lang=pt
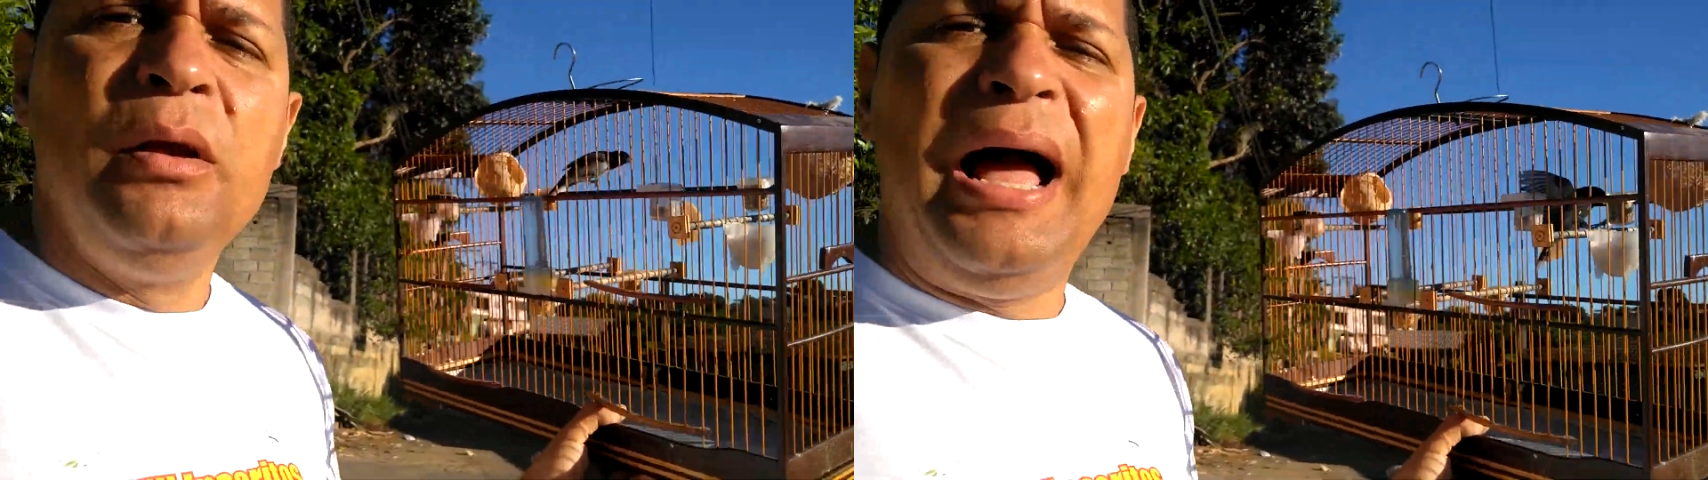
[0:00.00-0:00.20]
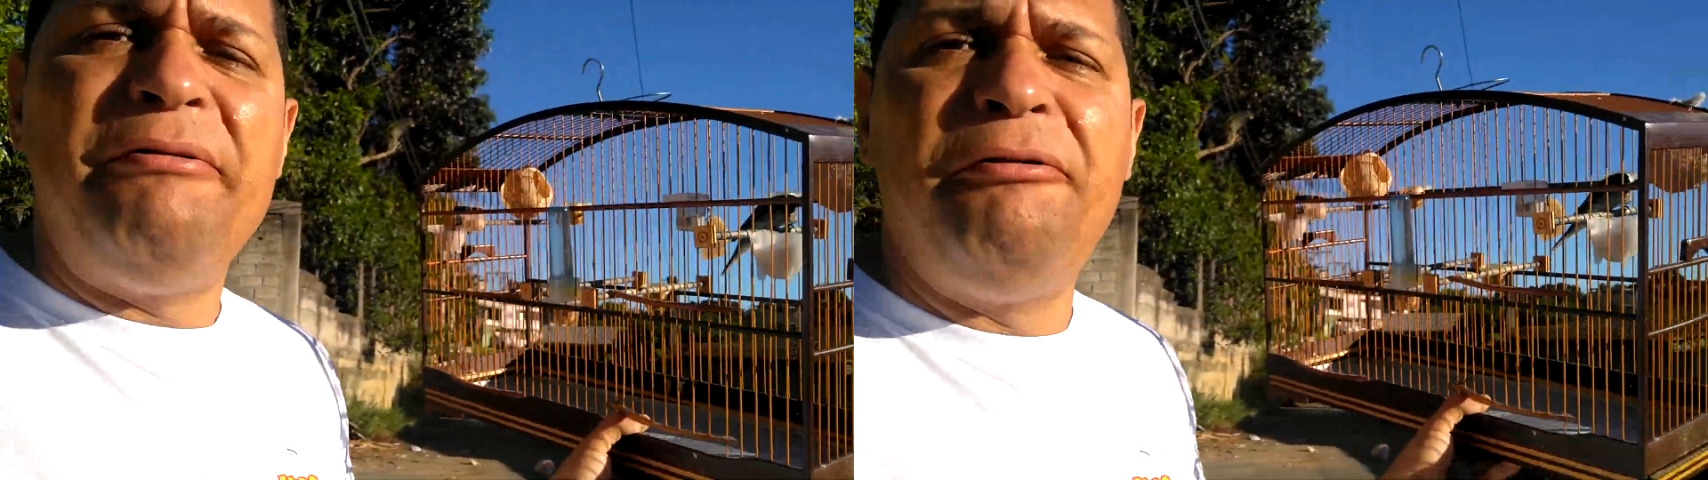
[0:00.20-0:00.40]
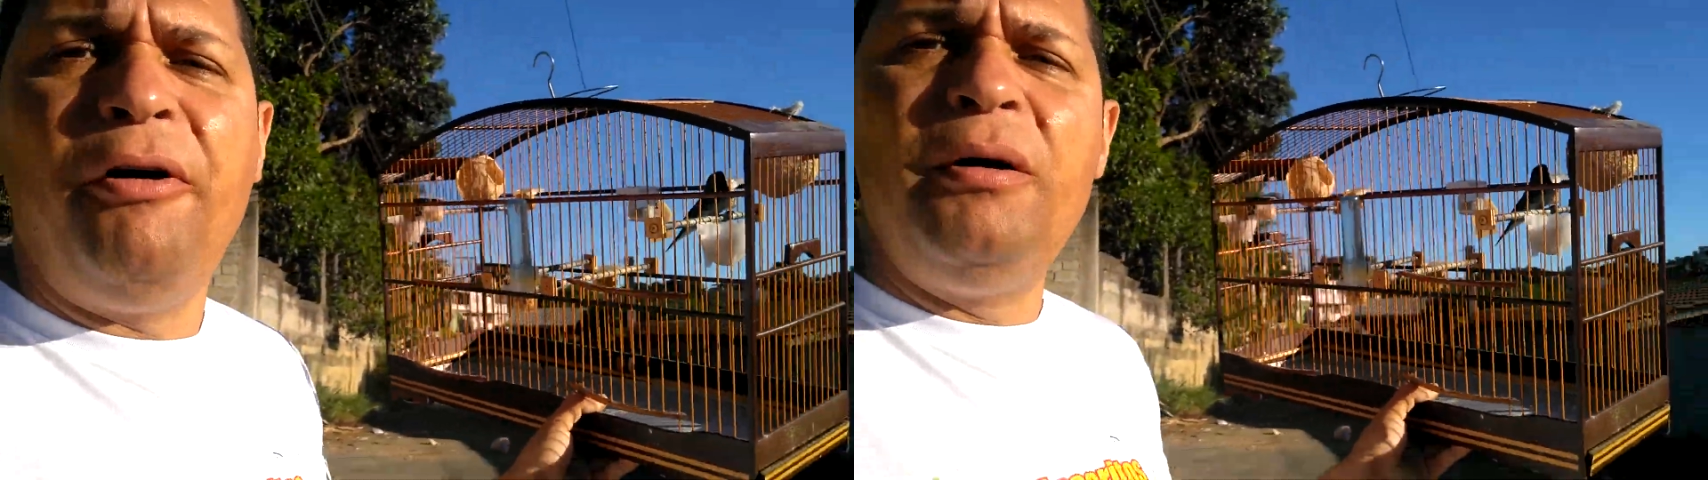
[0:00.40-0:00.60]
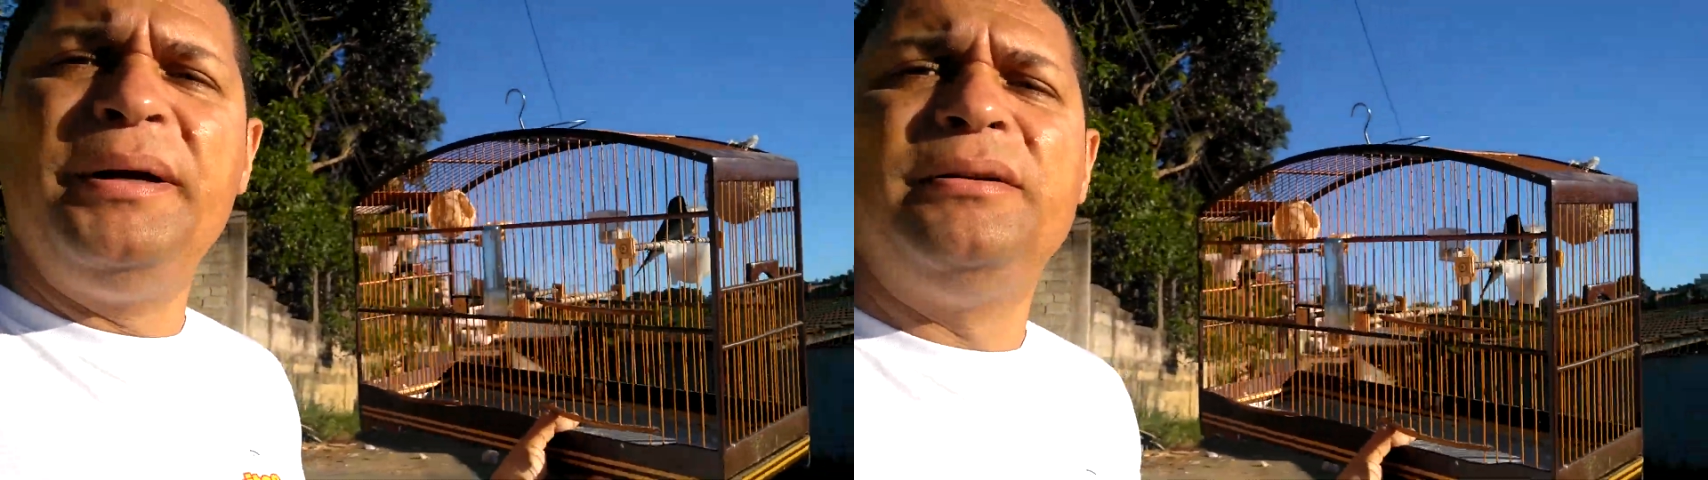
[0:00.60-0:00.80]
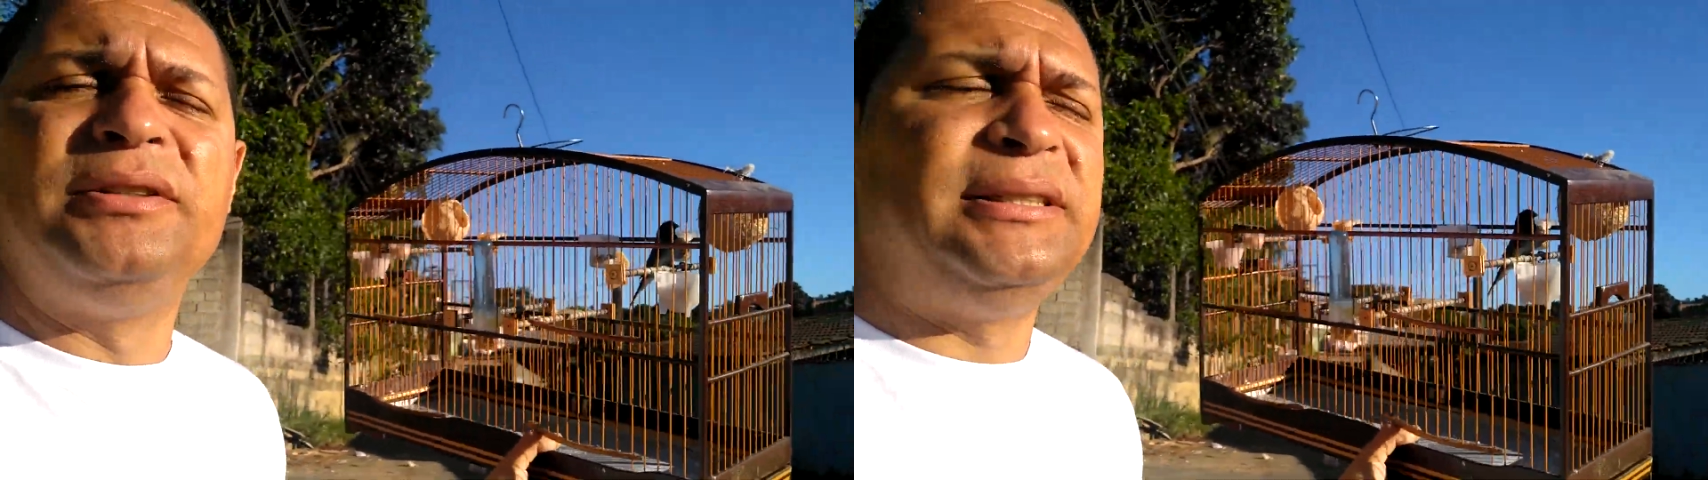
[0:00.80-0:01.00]
a forma
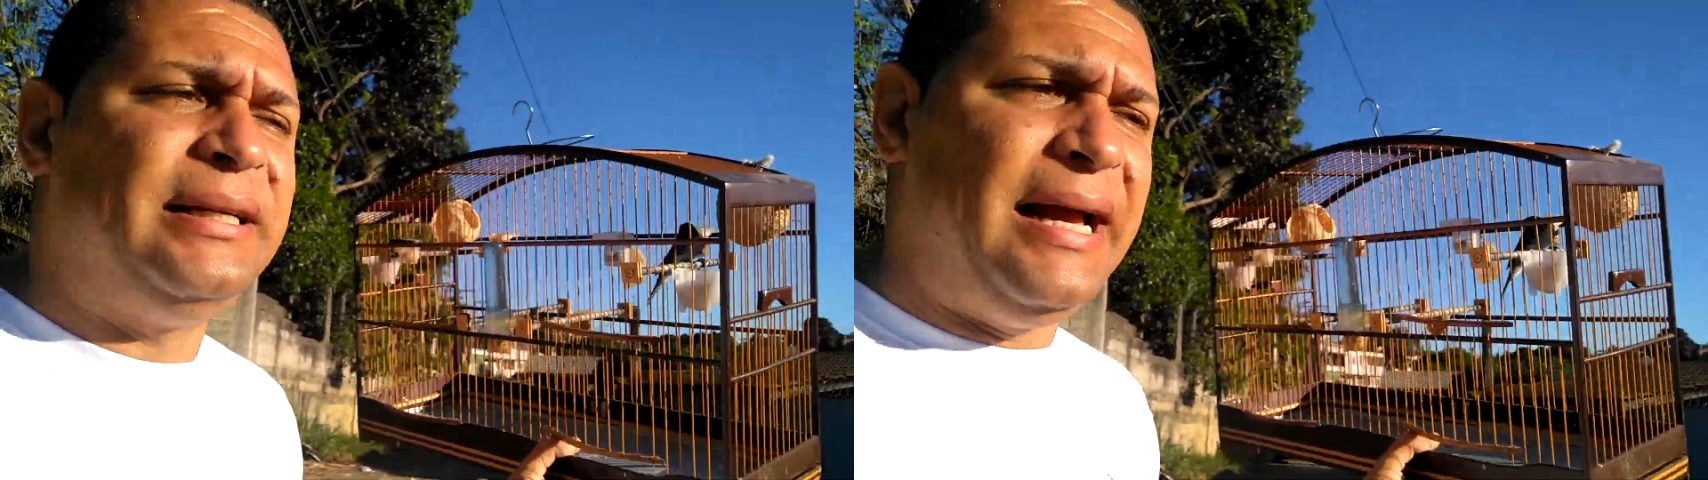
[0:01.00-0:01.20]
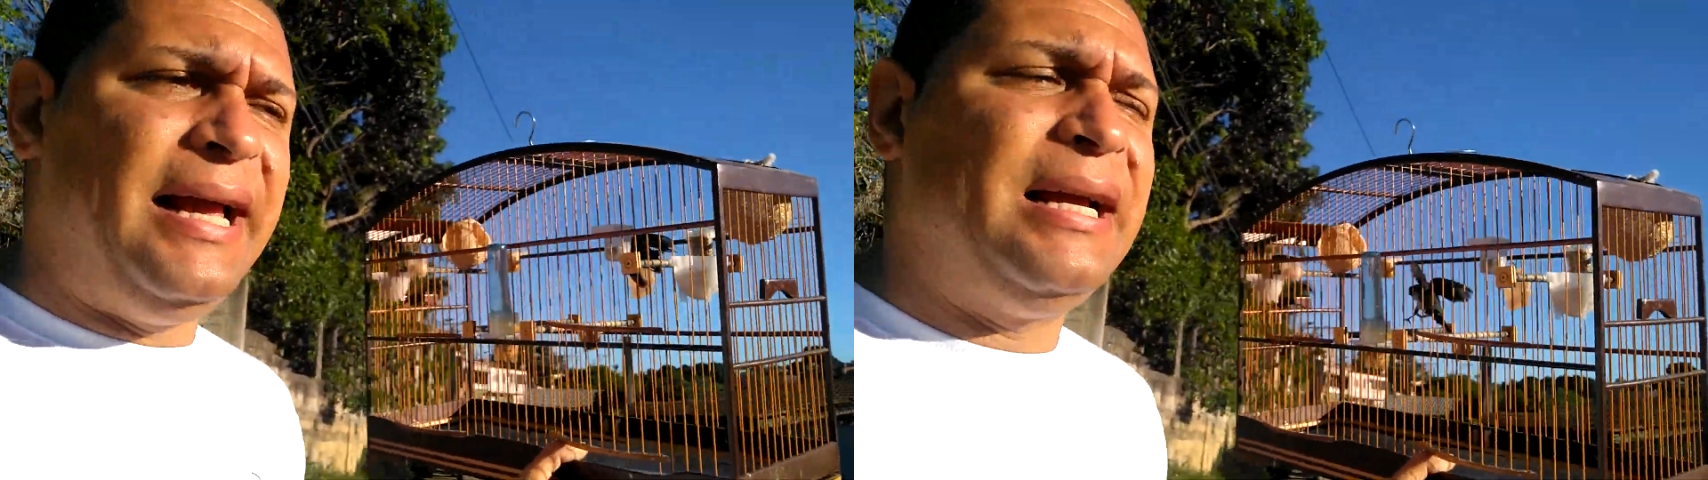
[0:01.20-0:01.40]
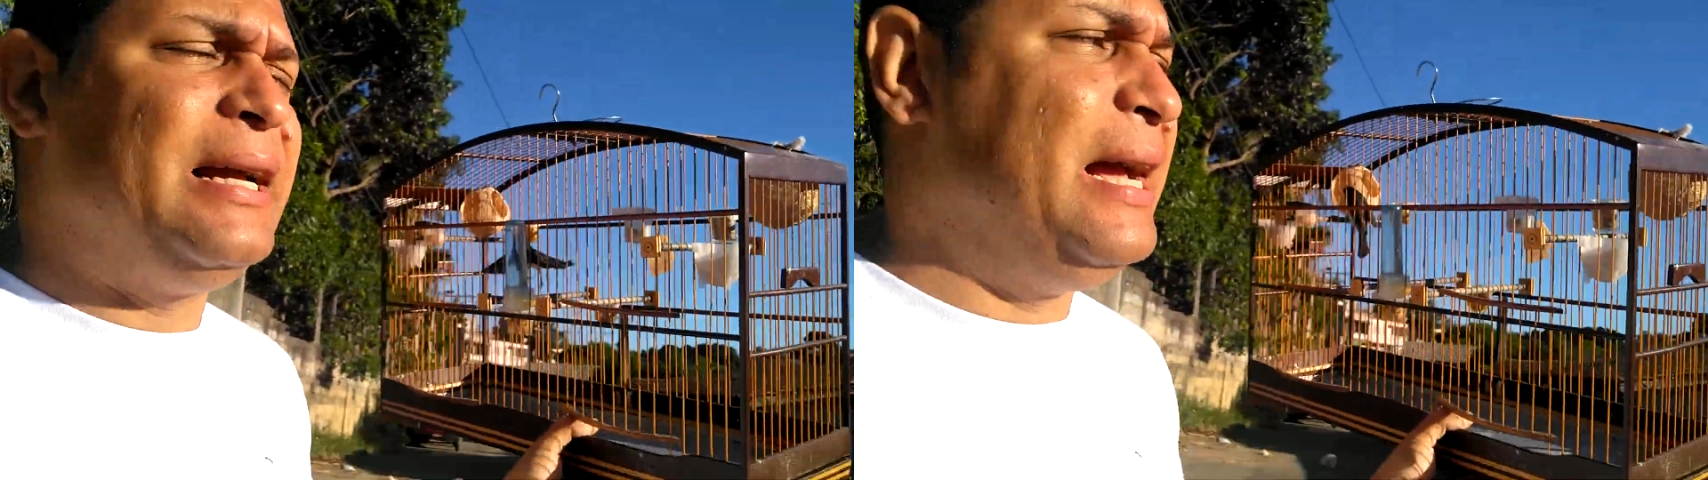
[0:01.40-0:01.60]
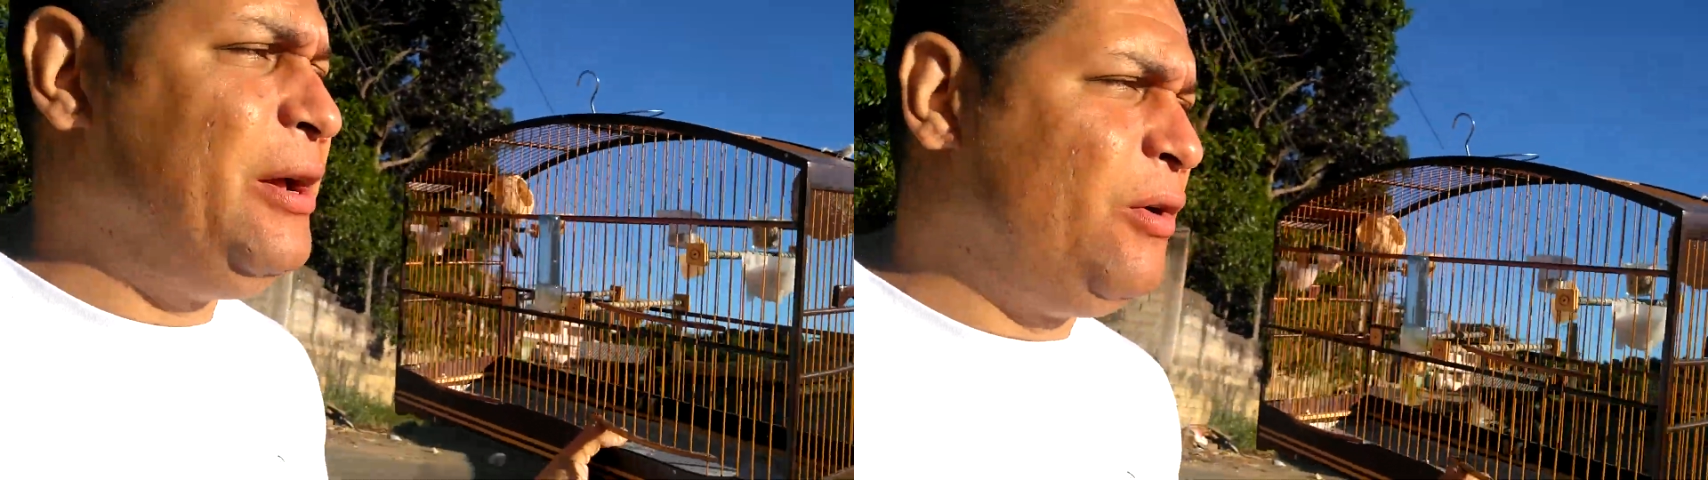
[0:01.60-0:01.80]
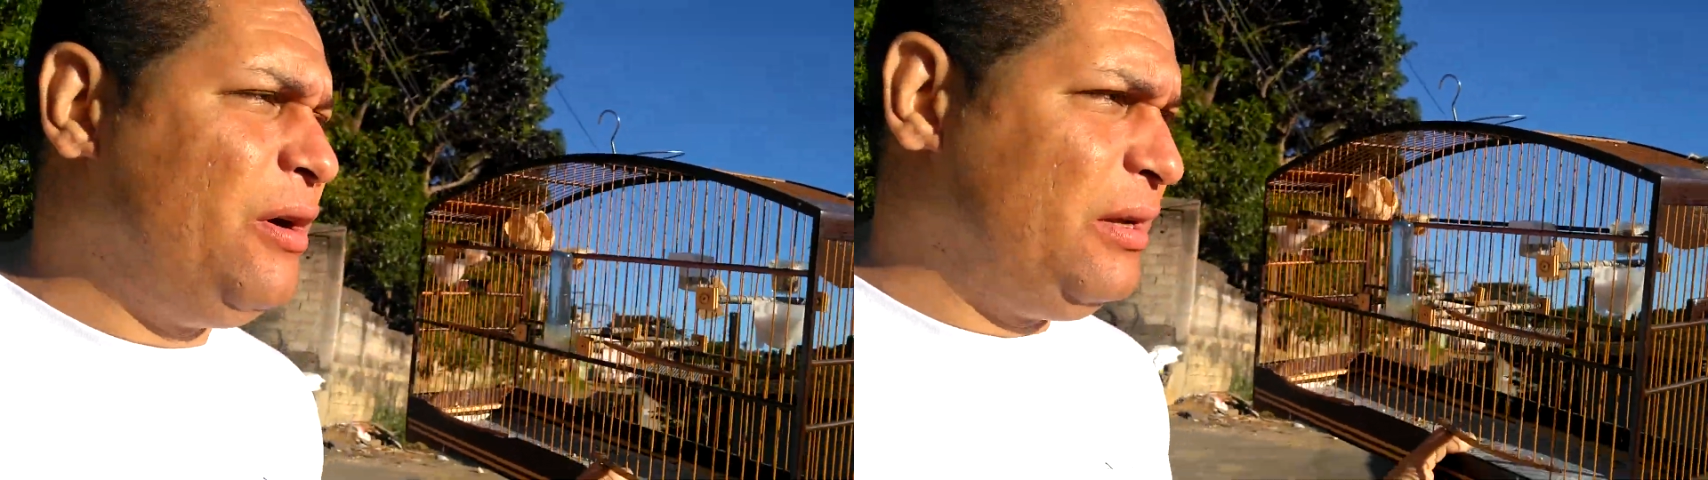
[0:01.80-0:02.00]
que você carrega a
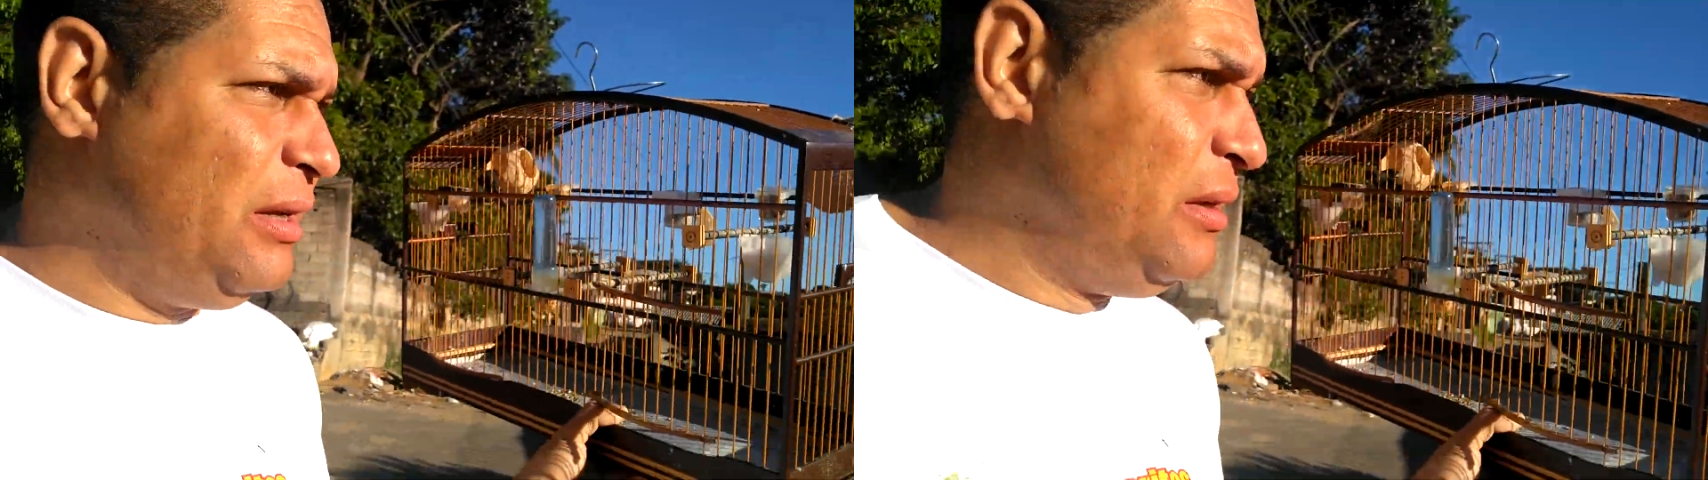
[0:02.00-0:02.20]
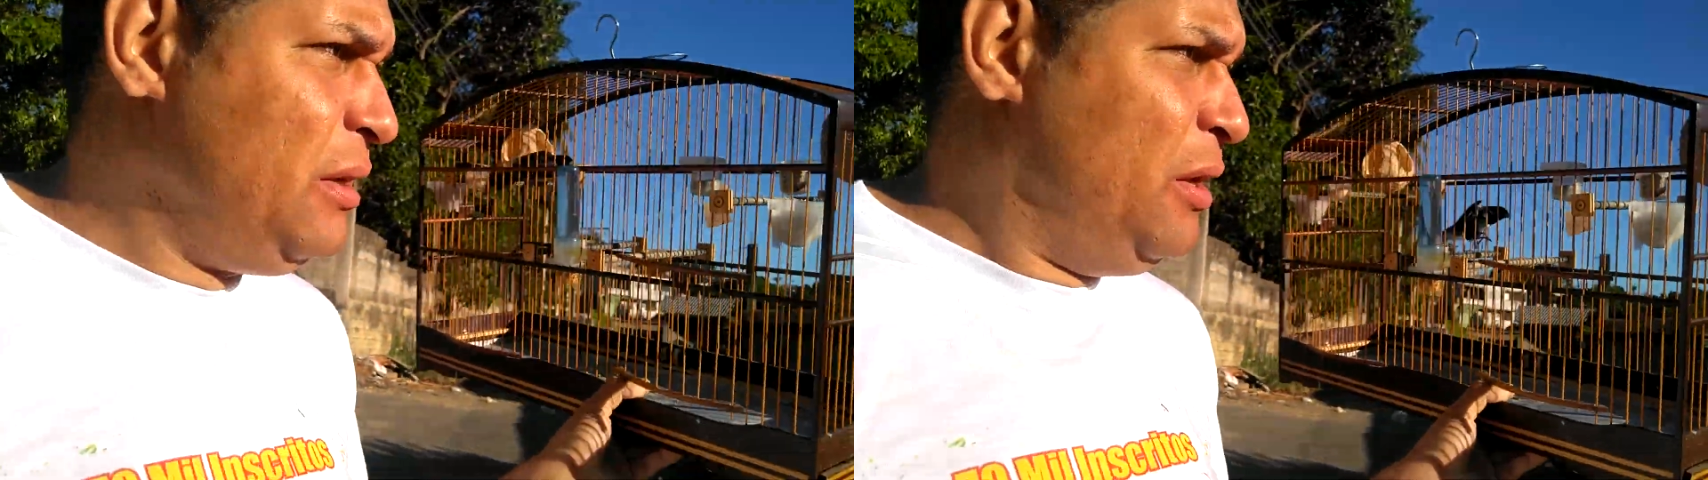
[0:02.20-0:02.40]
gaiola,